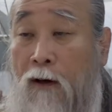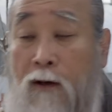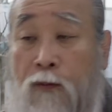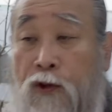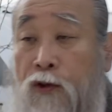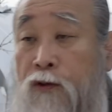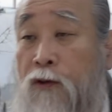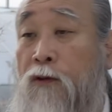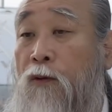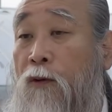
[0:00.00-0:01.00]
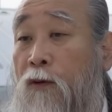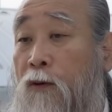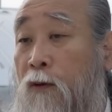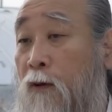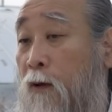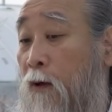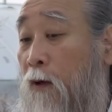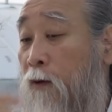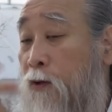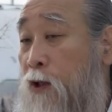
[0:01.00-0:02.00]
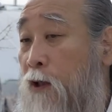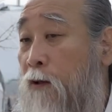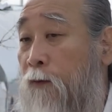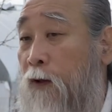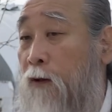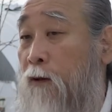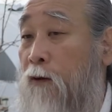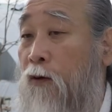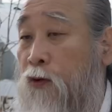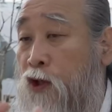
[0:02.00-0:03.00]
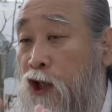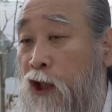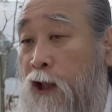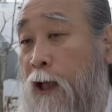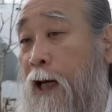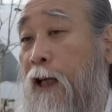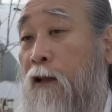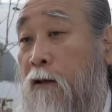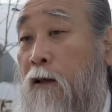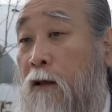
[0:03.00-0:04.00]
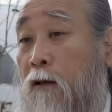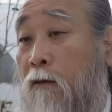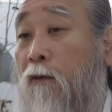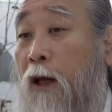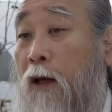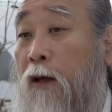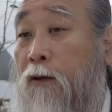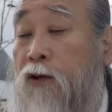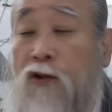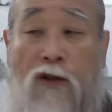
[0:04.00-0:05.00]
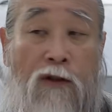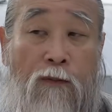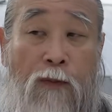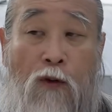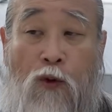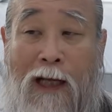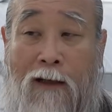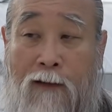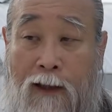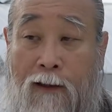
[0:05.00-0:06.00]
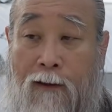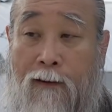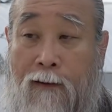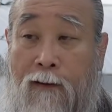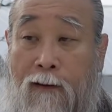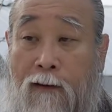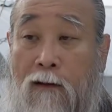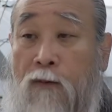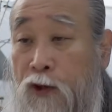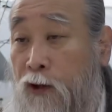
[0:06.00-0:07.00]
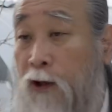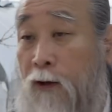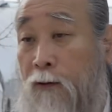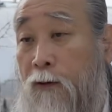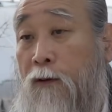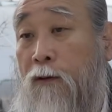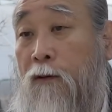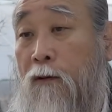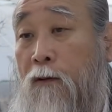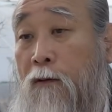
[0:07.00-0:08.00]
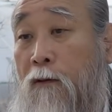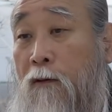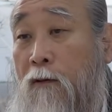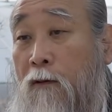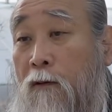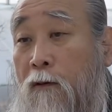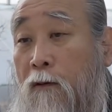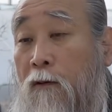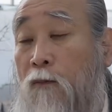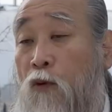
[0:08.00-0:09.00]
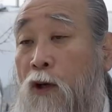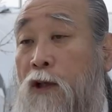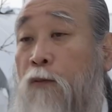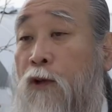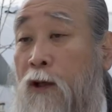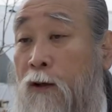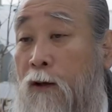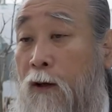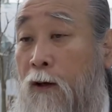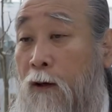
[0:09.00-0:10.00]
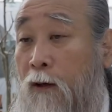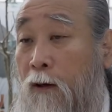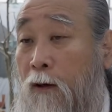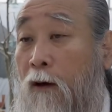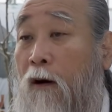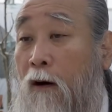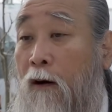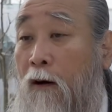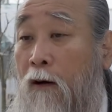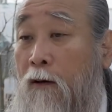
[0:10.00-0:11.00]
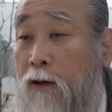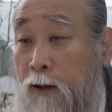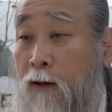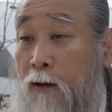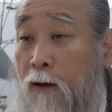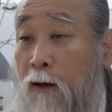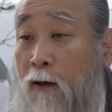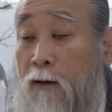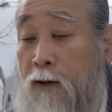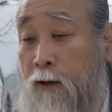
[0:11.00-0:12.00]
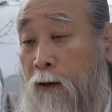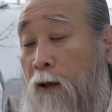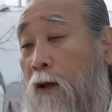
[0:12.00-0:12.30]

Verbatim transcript: 그럼 스승도 지금은 너 신이 돼가 있는 거예요. 왜? 스승님 믿고 따르거잖아. 그럼 신이에요. 어, 뭐가 잘못됐는데? 어. 그지? 어, 그죠?